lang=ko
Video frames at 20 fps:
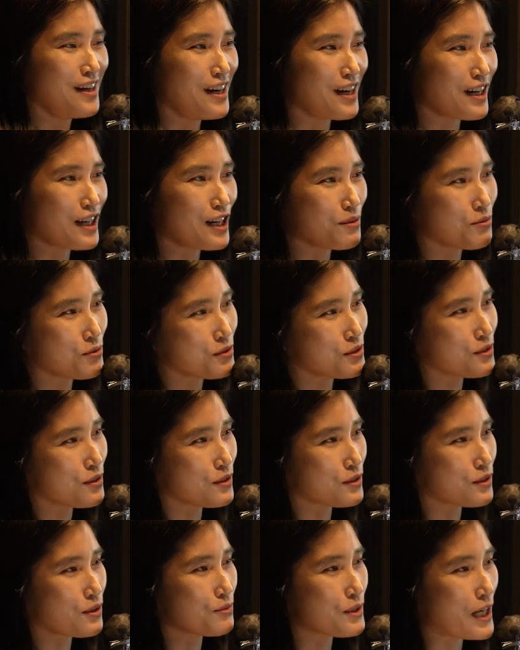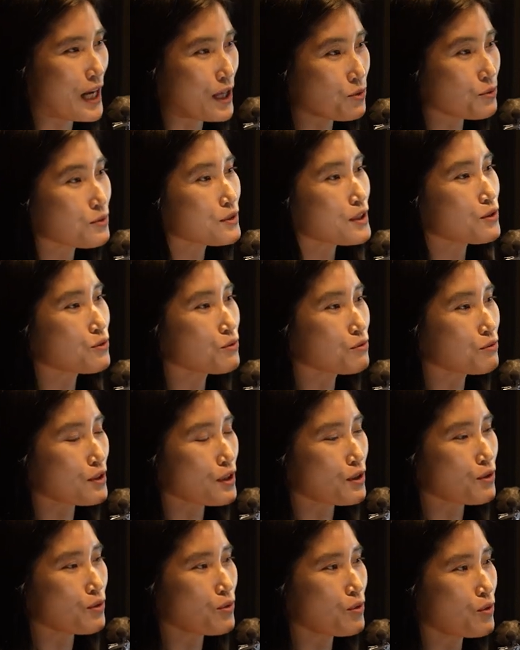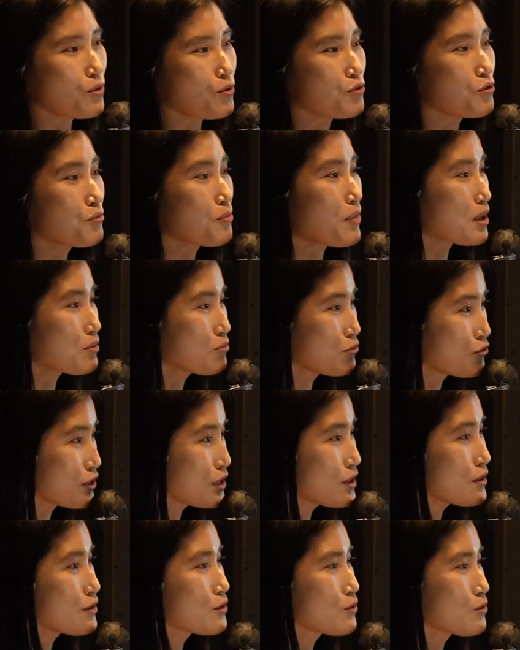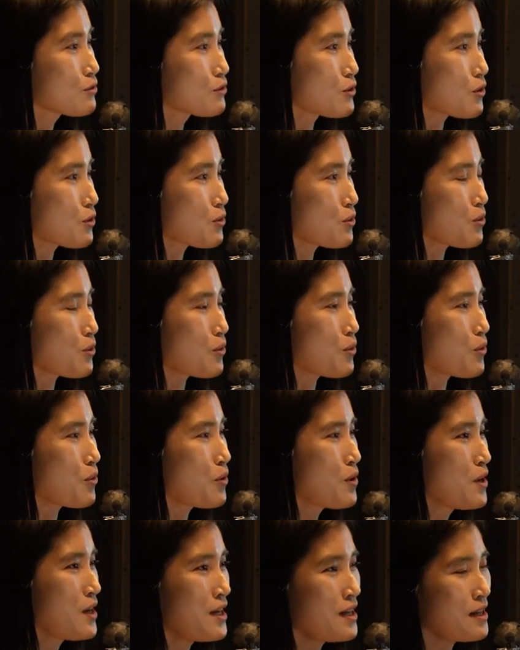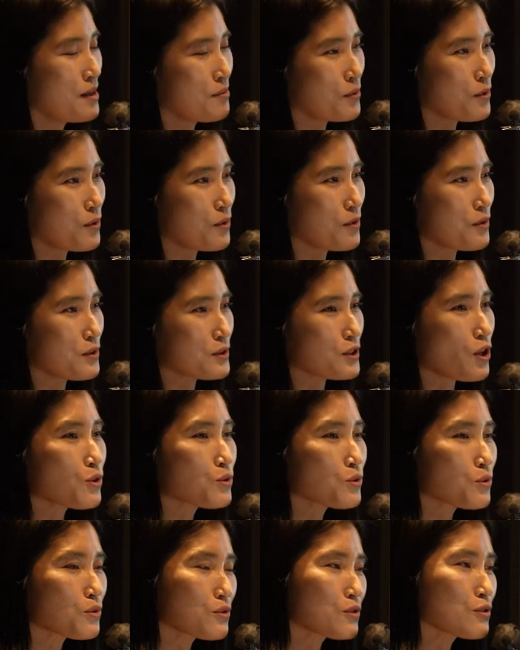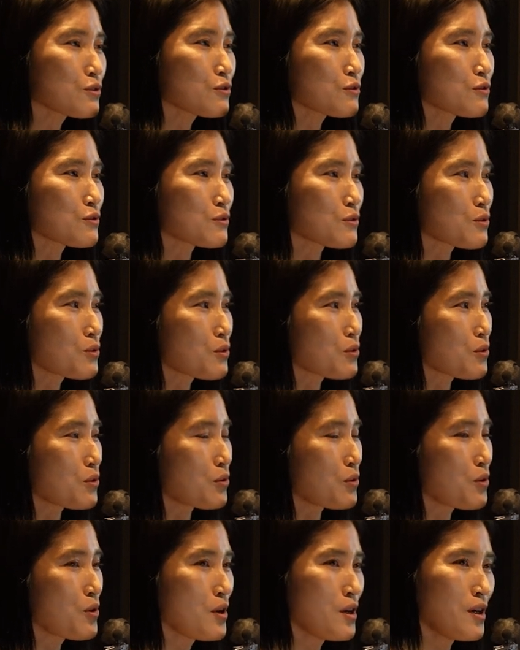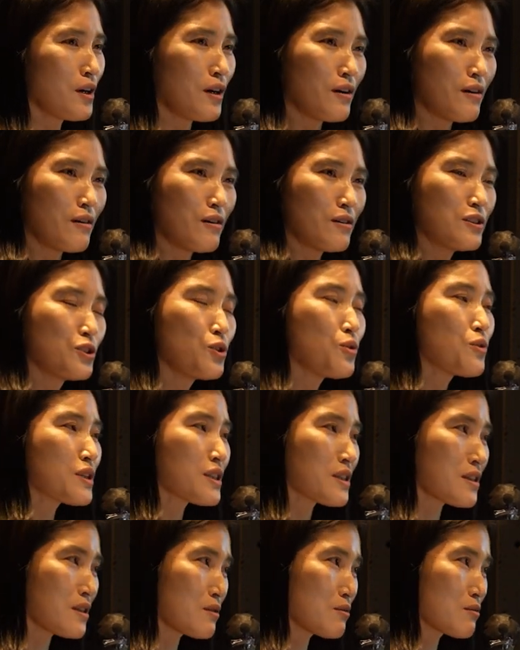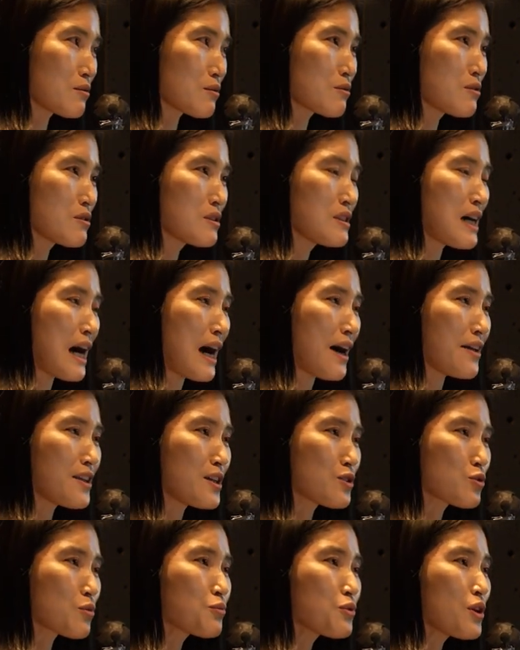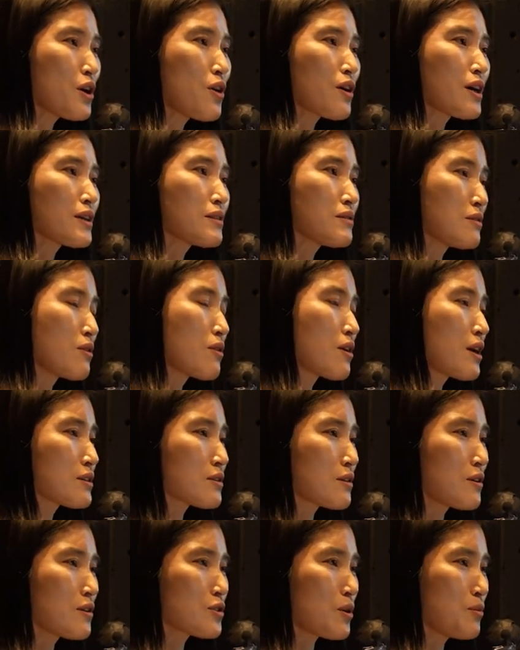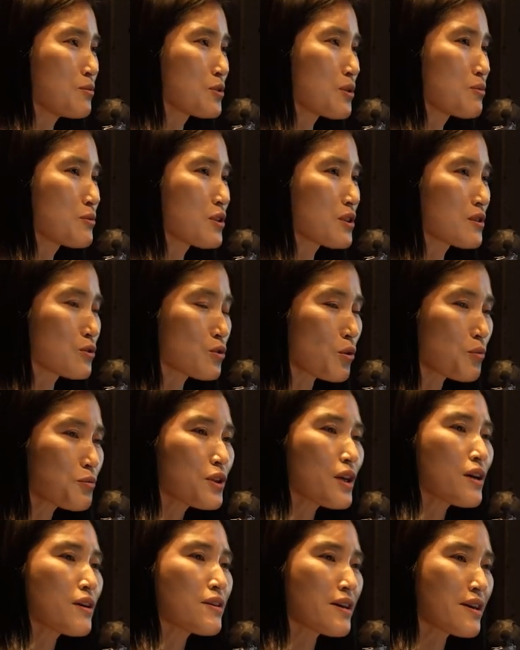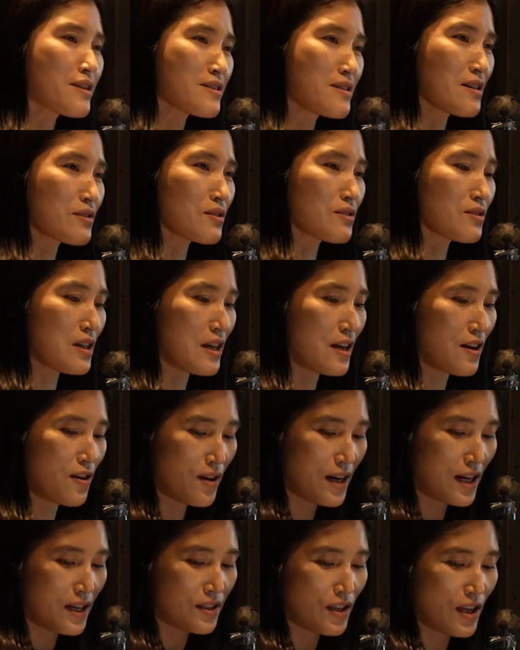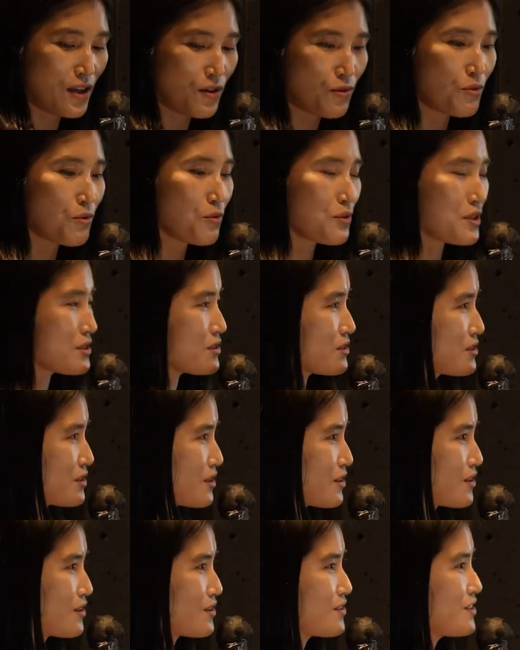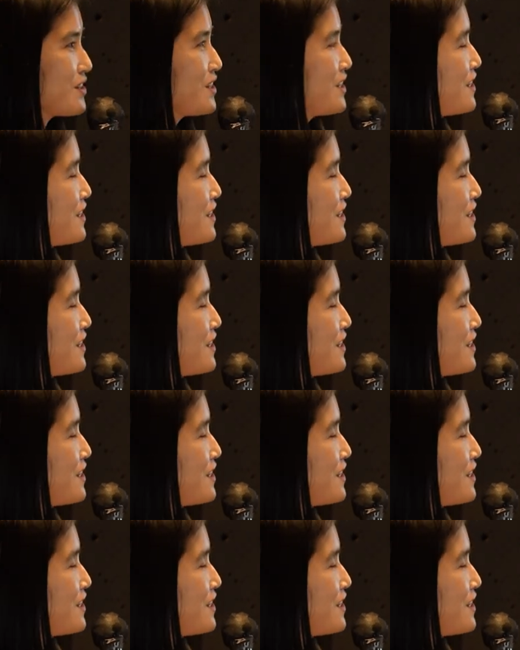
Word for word: 아까 보신 것처럼 자동차도 그랬고 국방 무기들도 그렇고 뭐 철도들도 그렇고 어, 의료기기도 그렇고 그 안에 소프트웨어가 들어가서 점점 더 그 소프트웨어에 의해서 제어가 되고 있죠.